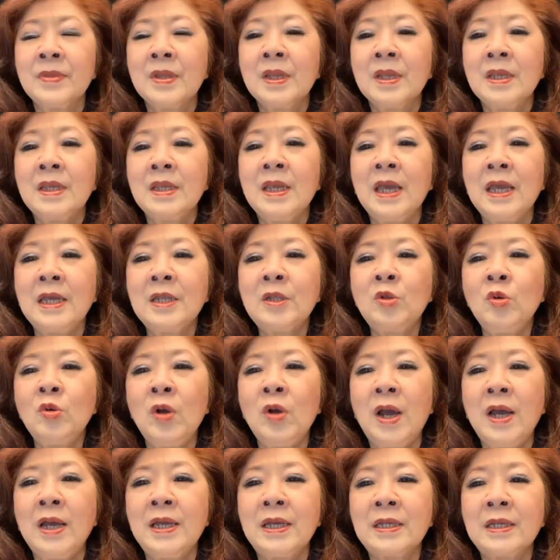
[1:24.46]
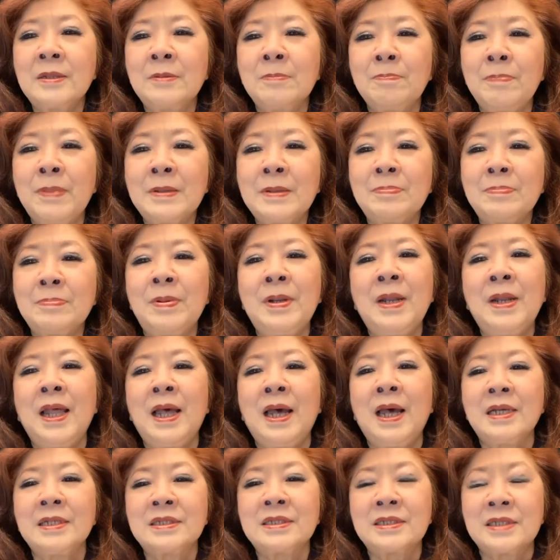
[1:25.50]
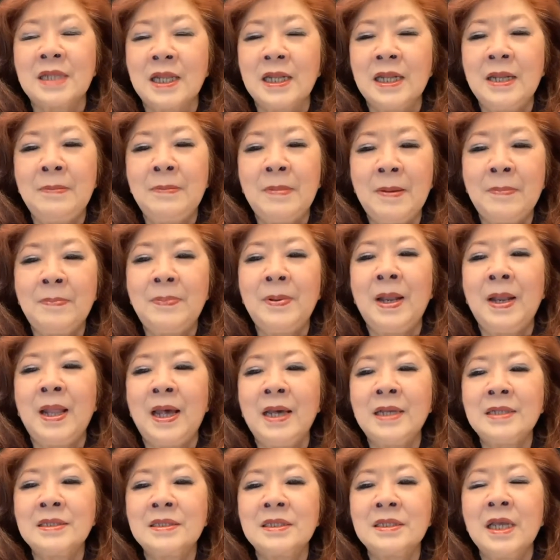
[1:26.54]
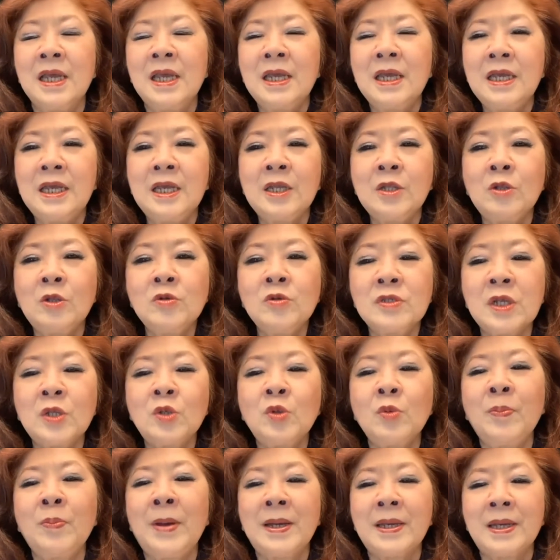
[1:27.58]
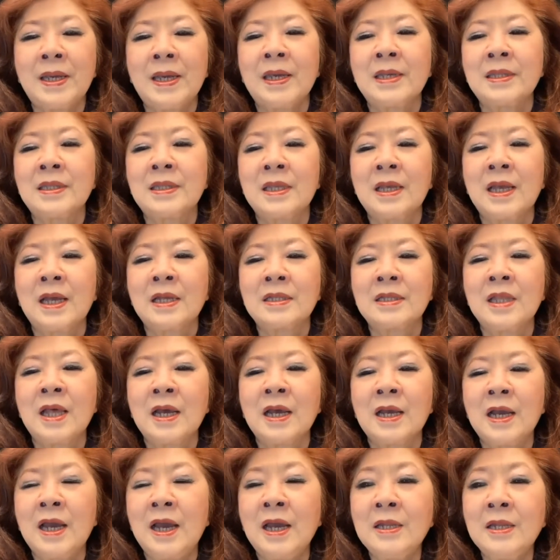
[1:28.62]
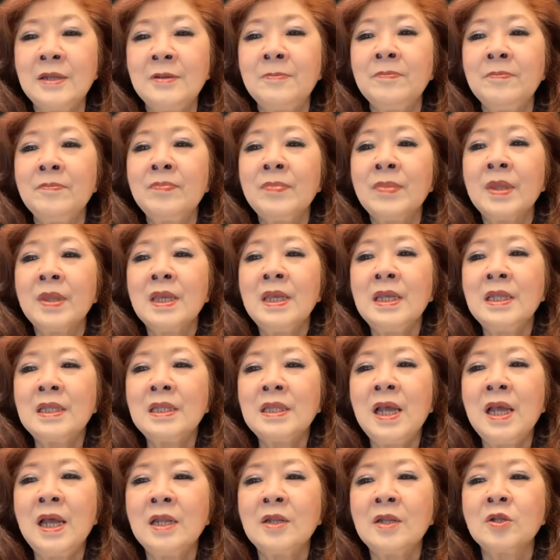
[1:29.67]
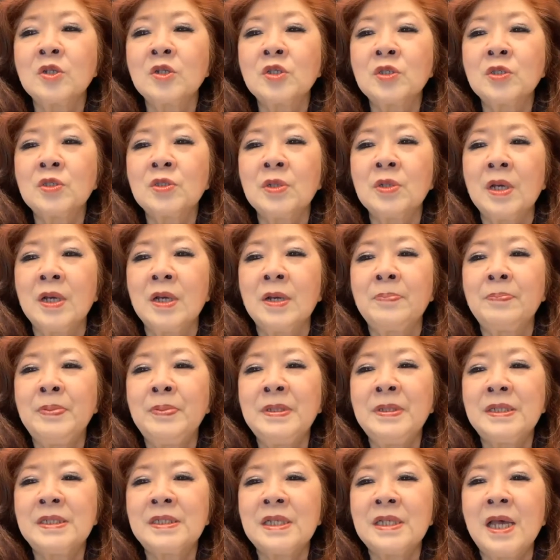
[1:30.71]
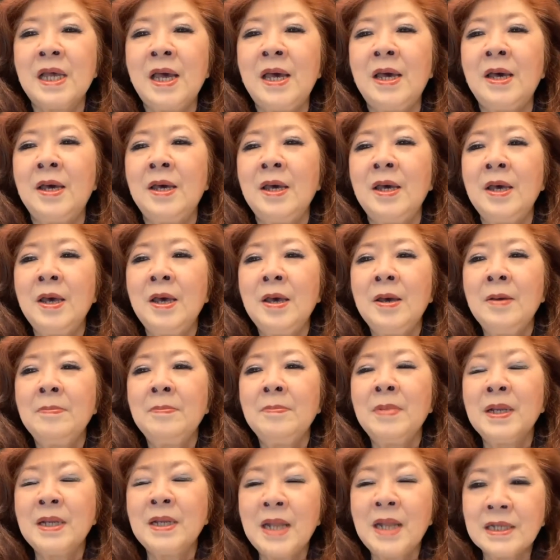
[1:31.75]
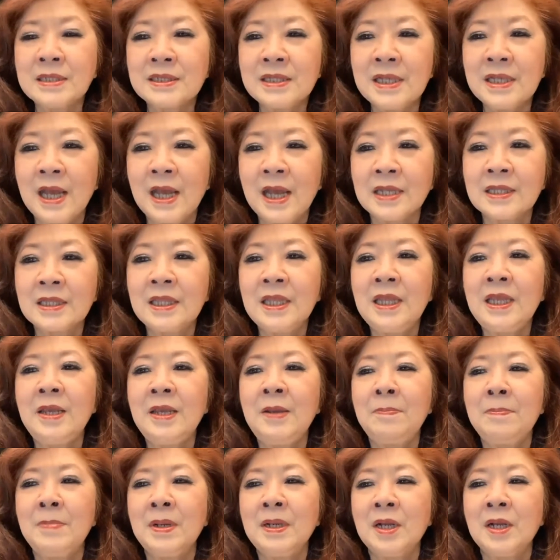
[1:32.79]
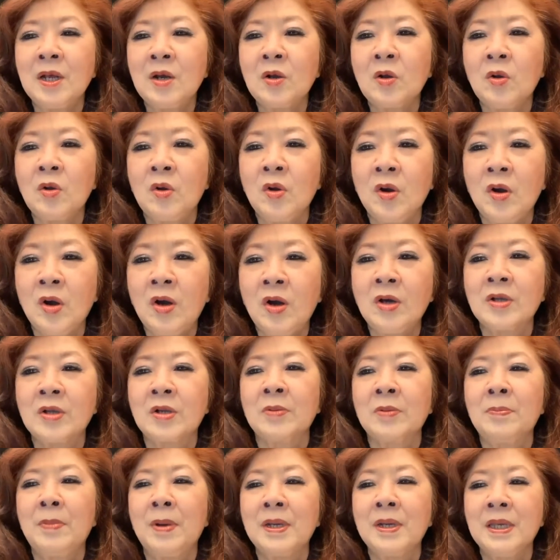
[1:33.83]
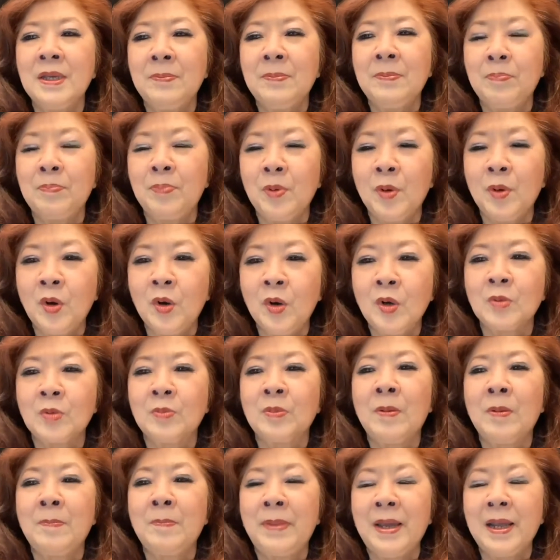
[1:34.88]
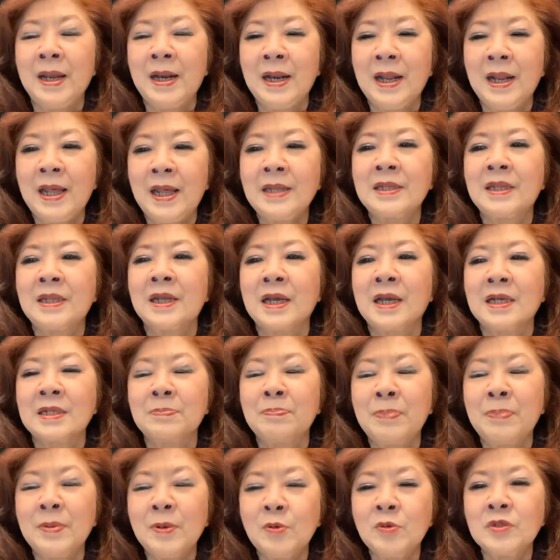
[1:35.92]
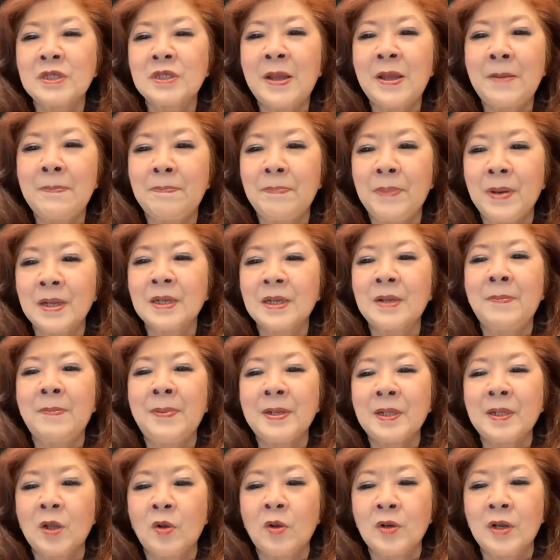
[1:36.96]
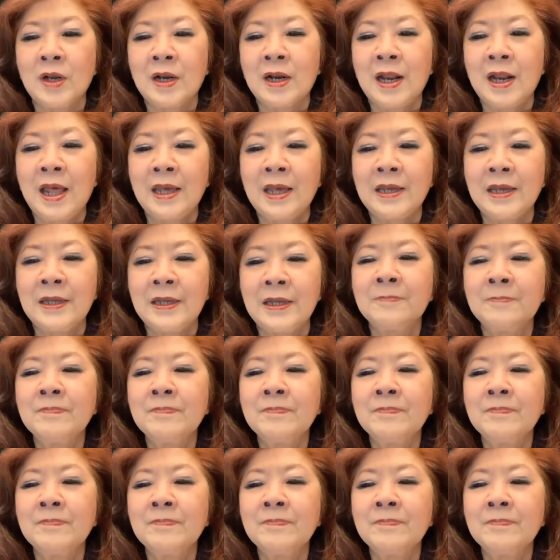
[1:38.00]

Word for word: yaitu ayat 14 dan 15 itu satu paket. Dikatakan kita harus e, bisa menasihati, menegur, menghibur, membela dengan penuh sabar kepada orang lain.